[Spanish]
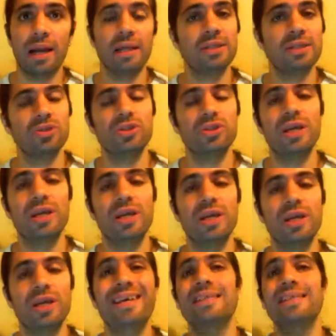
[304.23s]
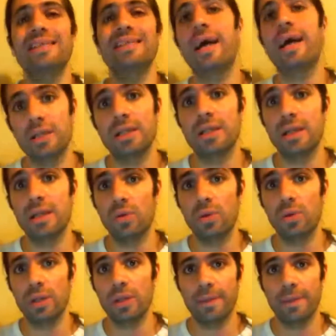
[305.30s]
sociales, que se dejaron de tener en cuenta,
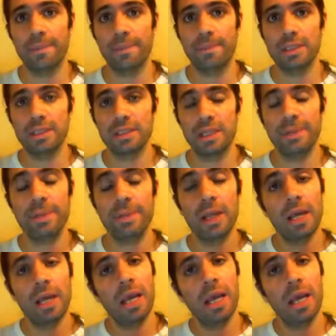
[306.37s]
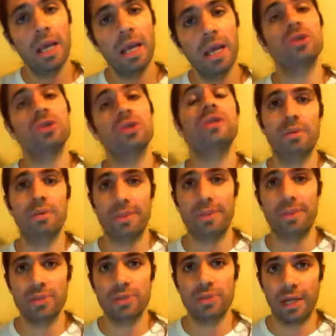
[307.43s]
¿sí? Y eso es lo que vamos a
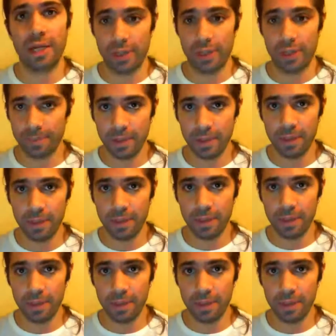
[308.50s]
apuntar ahora, ¿bien?